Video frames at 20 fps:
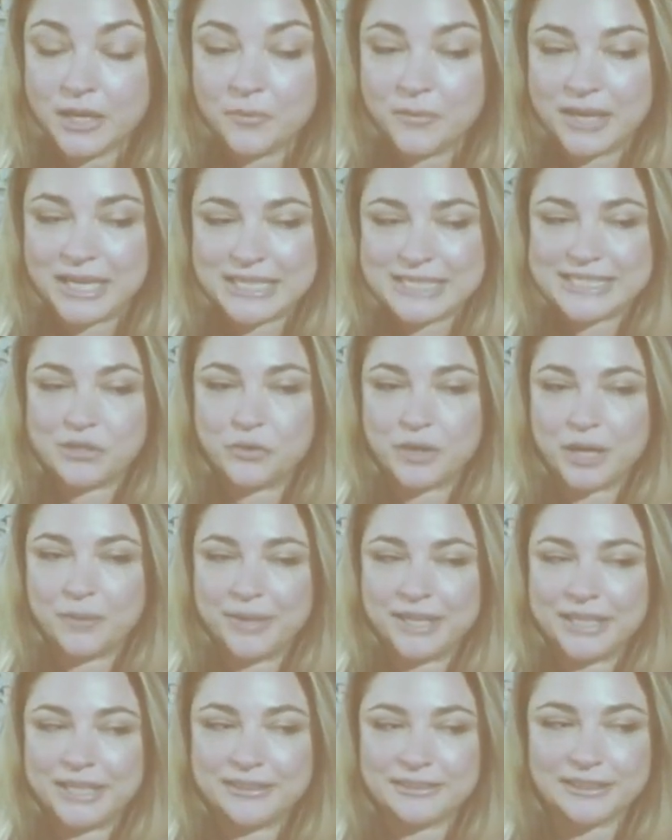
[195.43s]
Ah,
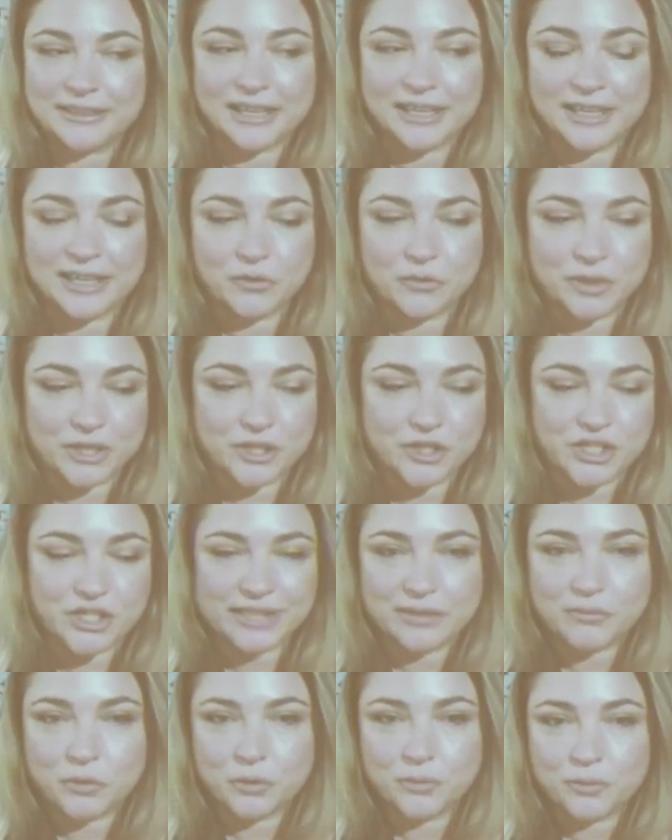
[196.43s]
sicuramente un agente
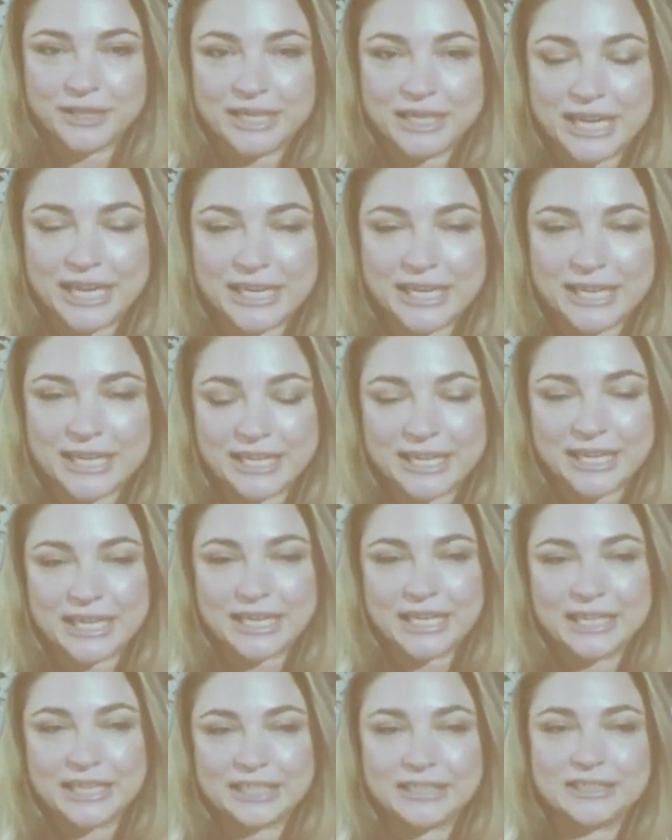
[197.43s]
immobiliare
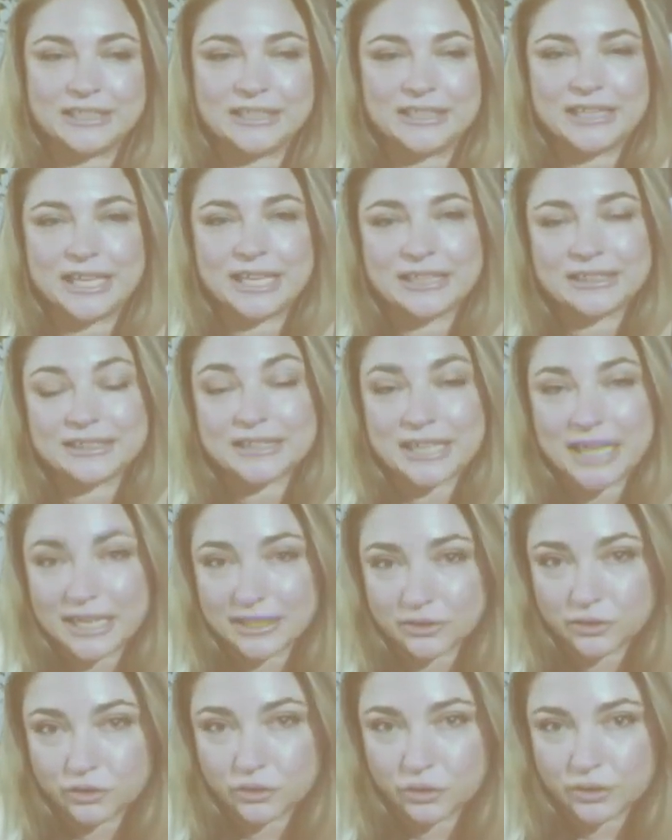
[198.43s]
è eh,
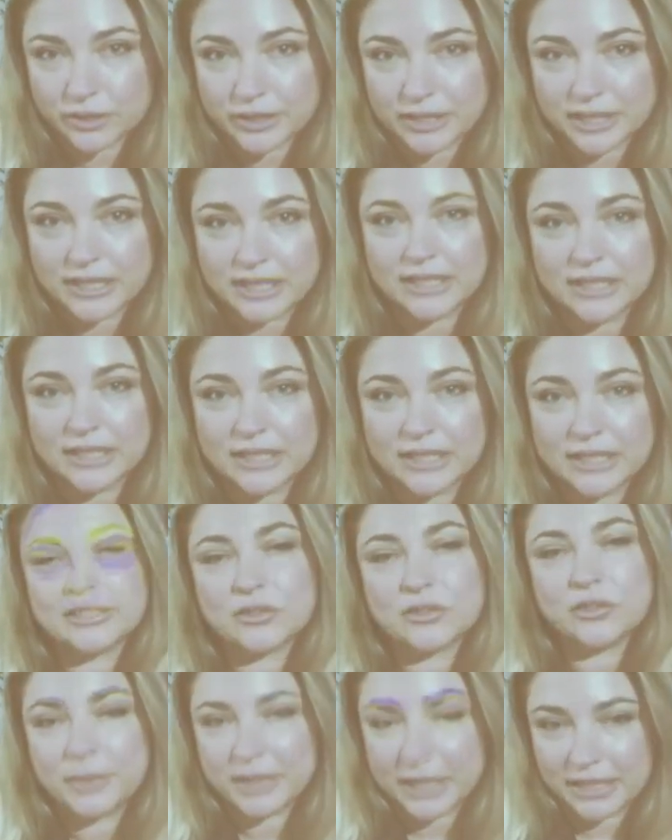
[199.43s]
attratto da, eh,
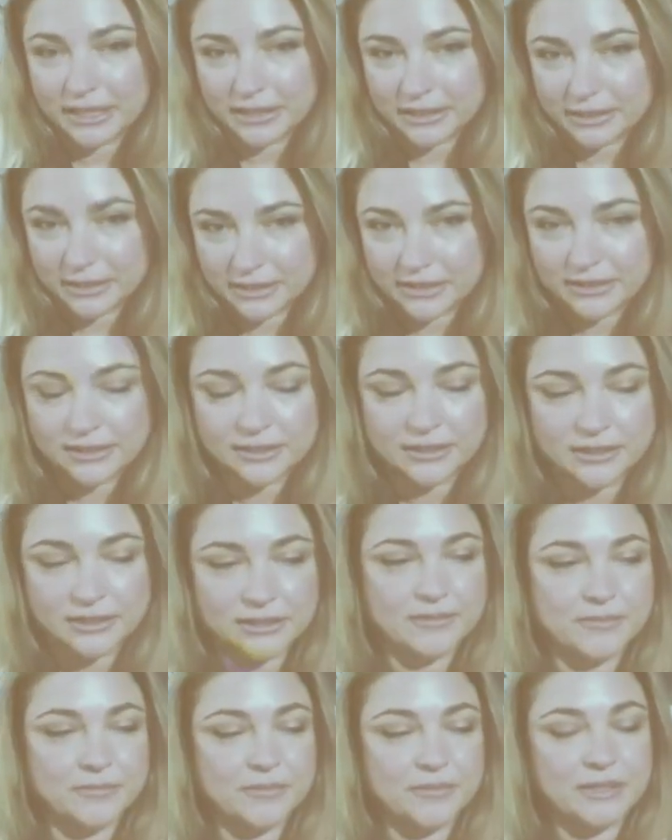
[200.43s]
come eh,
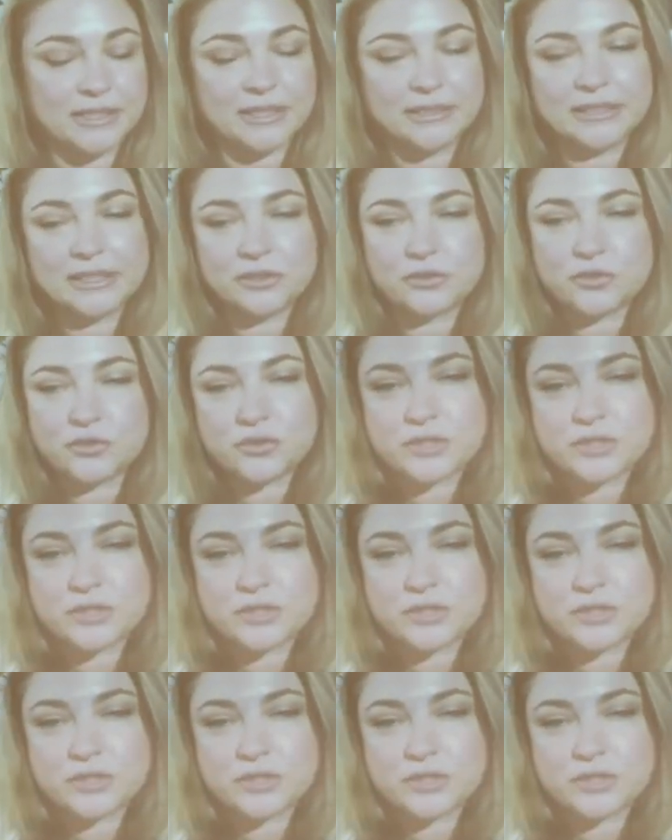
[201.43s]
ha detto